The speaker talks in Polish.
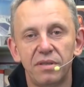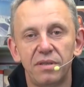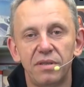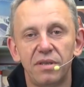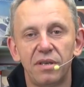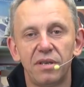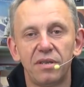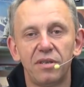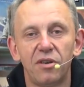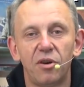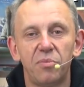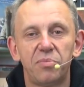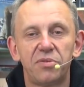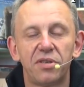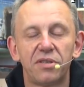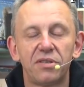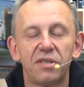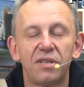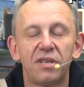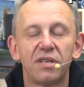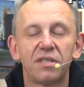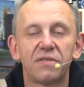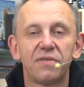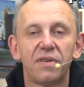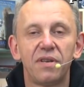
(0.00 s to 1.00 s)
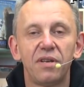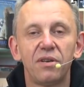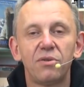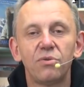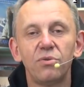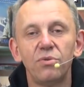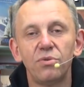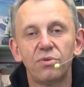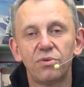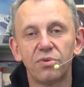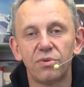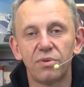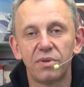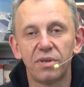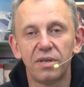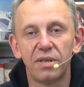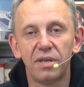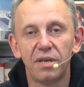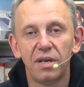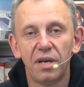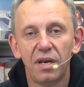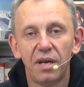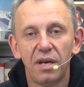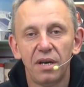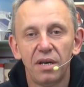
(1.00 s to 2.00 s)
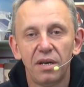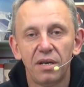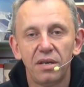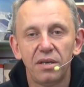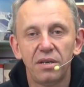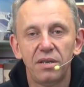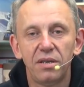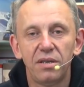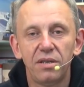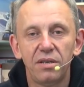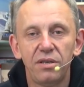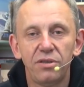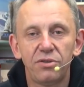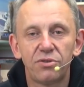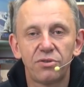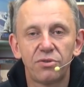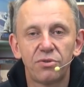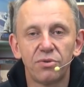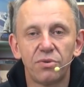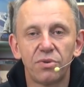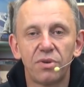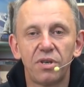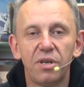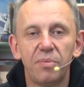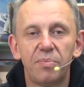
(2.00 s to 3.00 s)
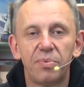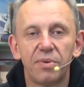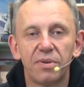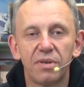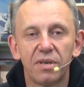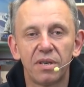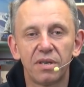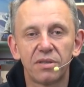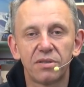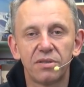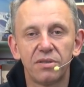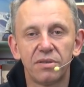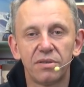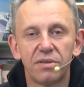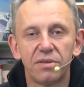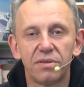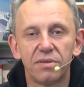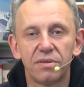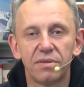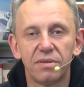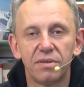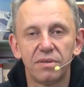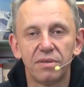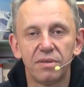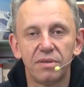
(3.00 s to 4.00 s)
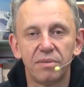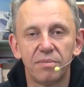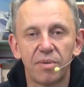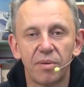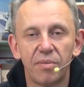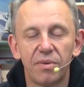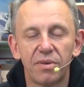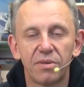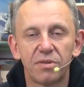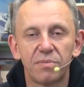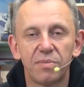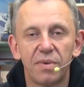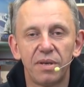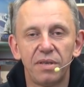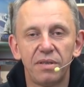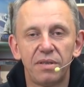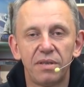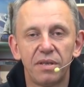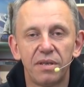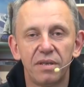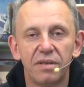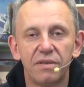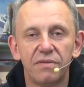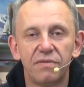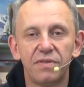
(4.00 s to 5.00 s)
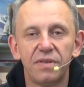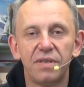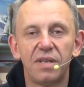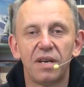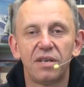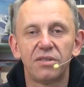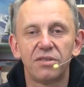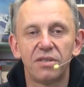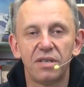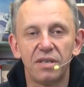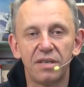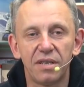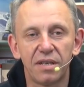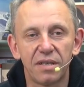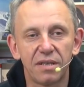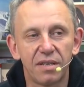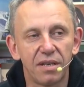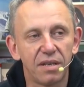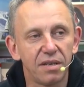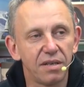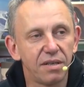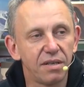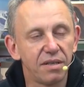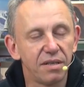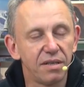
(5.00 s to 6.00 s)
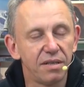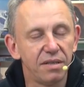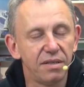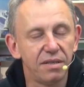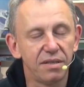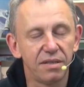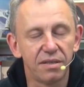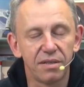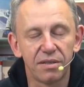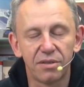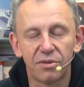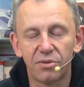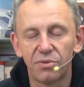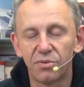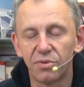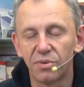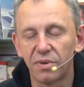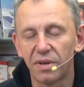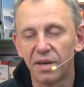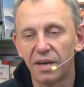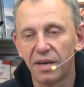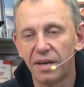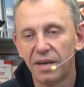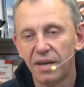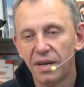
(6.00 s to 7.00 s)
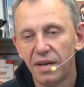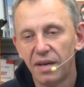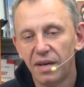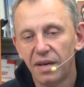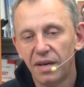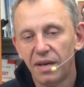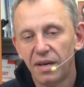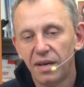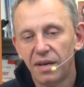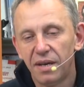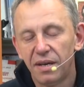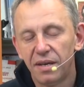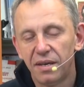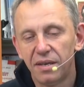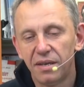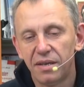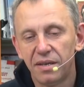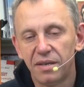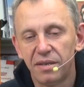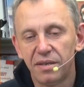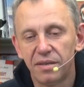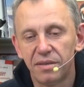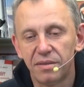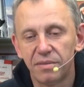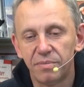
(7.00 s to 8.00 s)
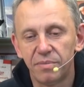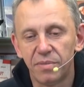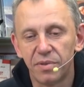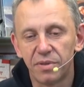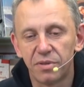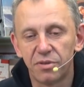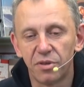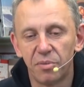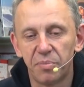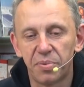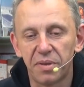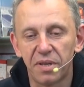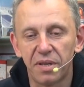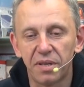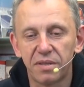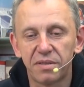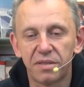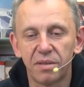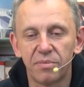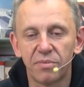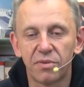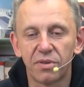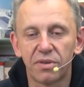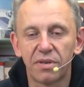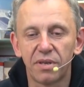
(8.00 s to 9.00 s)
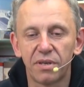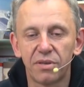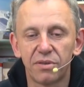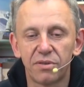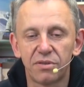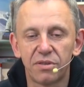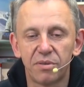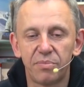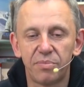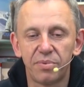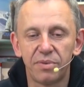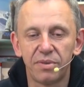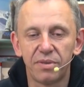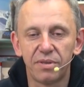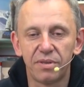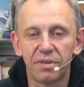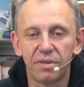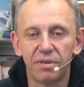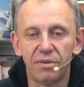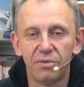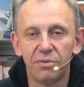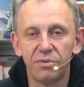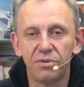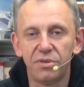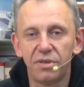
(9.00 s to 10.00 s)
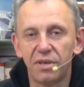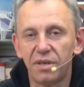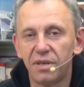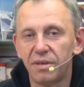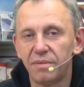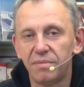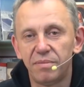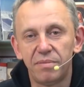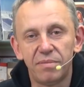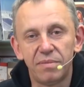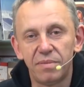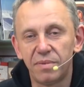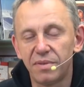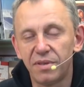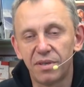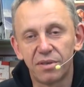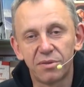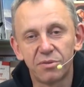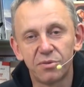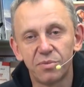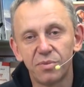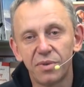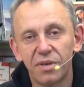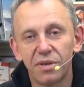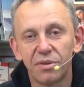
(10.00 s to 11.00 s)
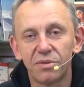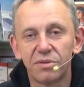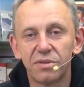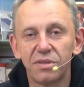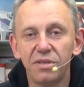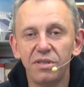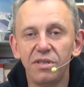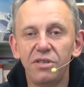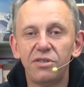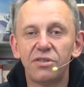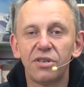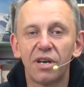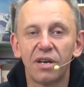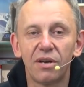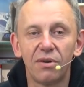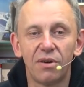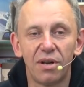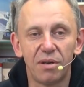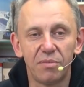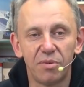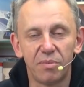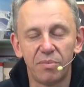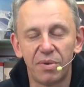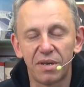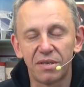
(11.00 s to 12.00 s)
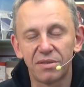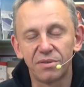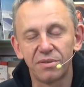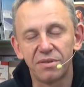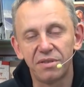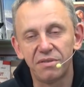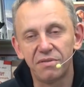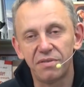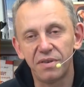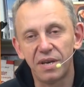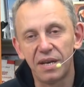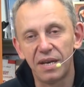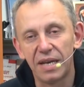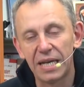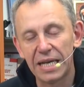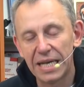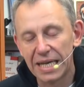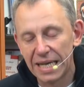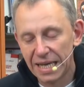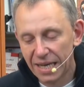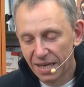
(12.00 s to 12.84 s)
e, na obszarze tak zwanej kultury i sztuki, ponieważ no, mamy rozmaite wydarzenia, tak, które są pretekstem do tego, żeby ludzie nie rozumiejący niczego albo bardzo niewiele